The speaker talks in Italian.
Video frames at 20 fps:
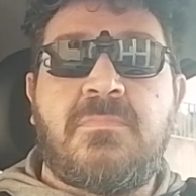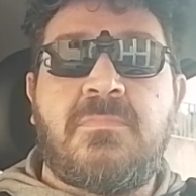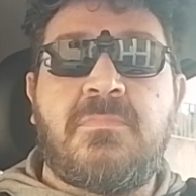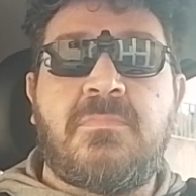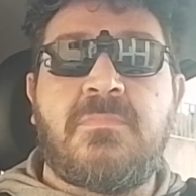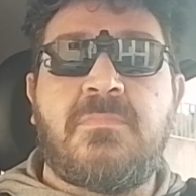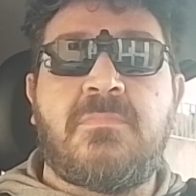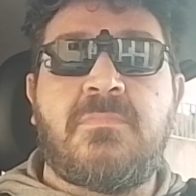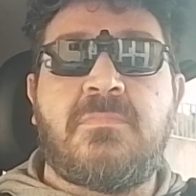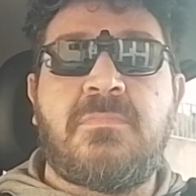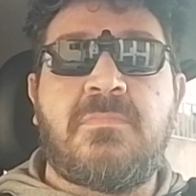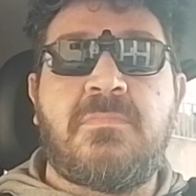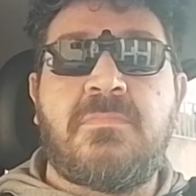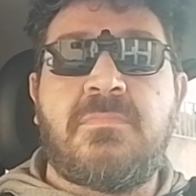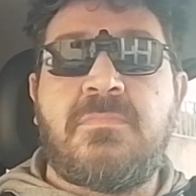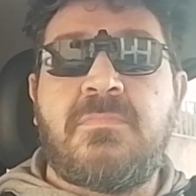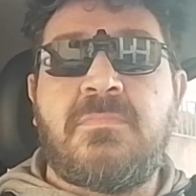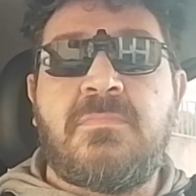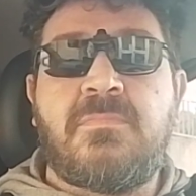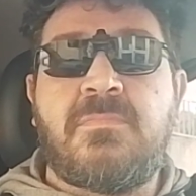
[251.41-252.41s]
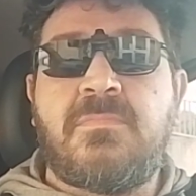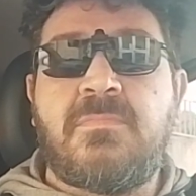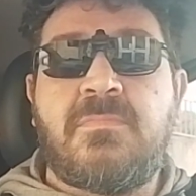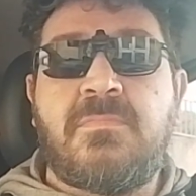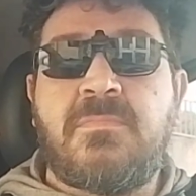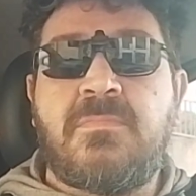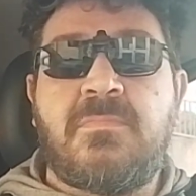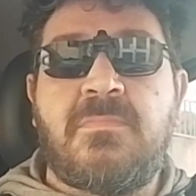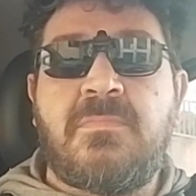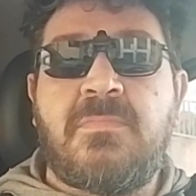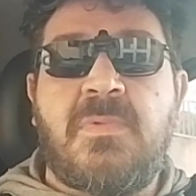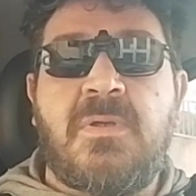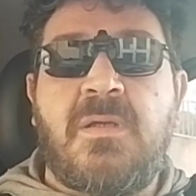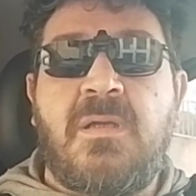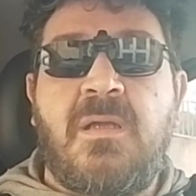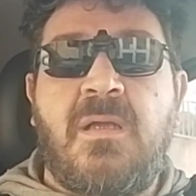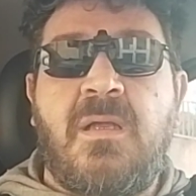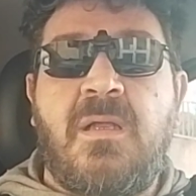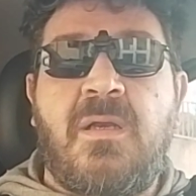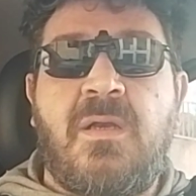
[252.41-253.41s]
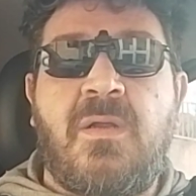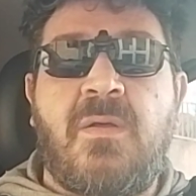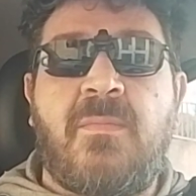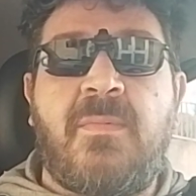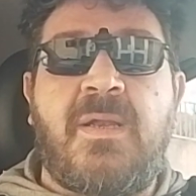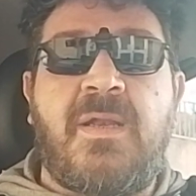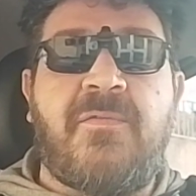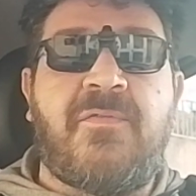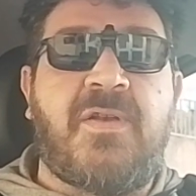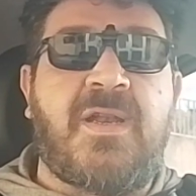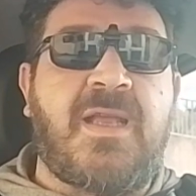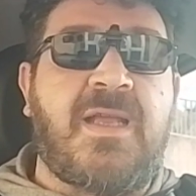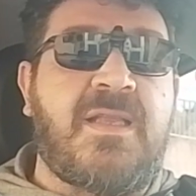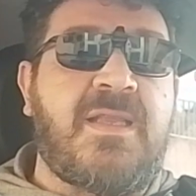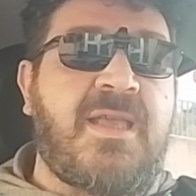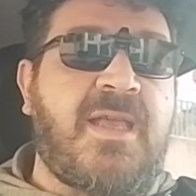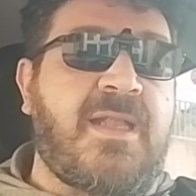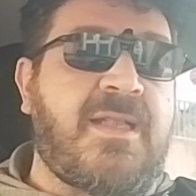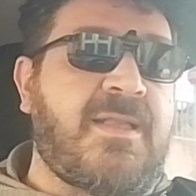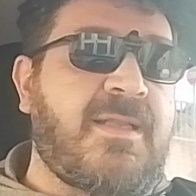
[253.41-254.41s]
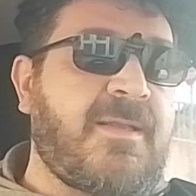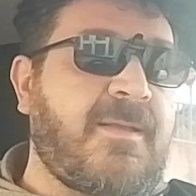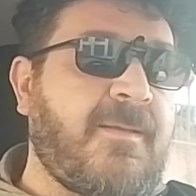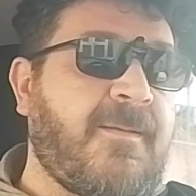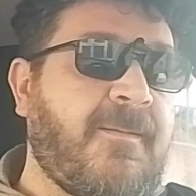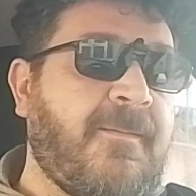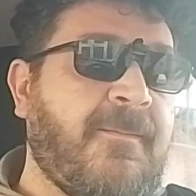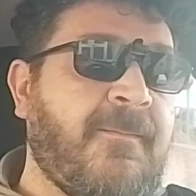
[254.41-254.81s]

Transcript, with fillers: mh, mm, non me ne frega niente.